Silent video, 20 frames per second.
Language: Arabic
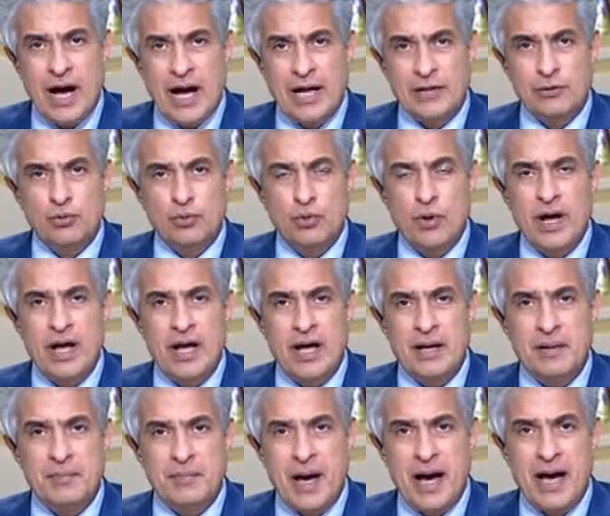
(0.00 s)

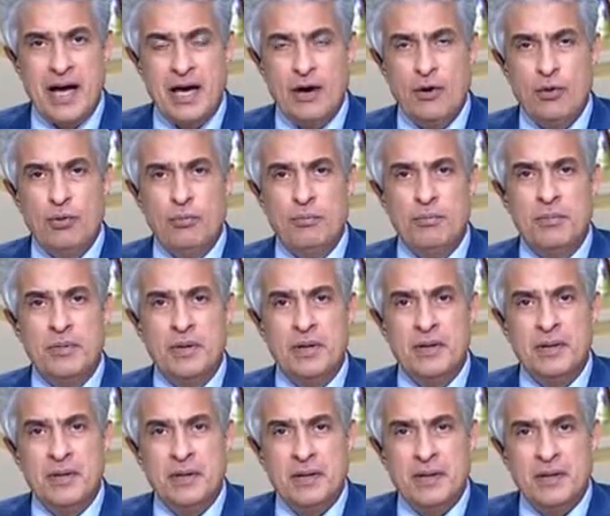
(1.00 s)
وقعدوها معاهم
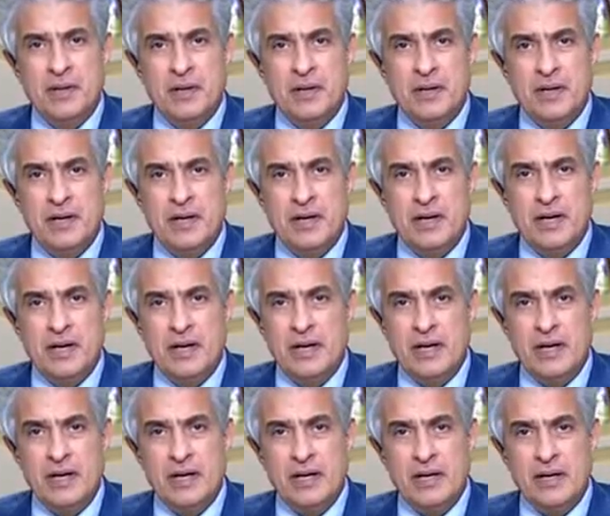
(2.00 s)

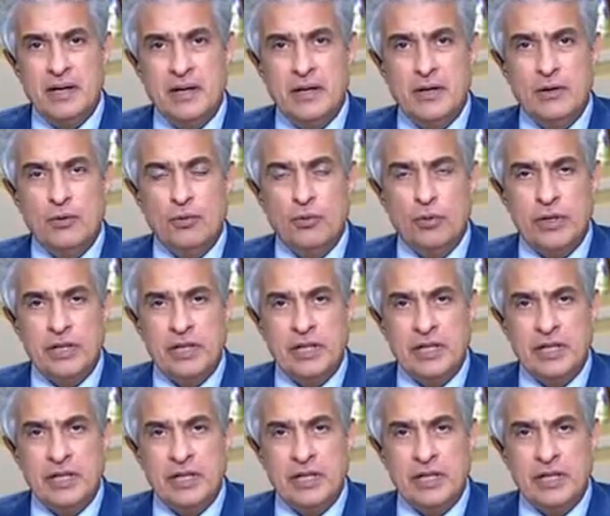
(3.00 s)
آه،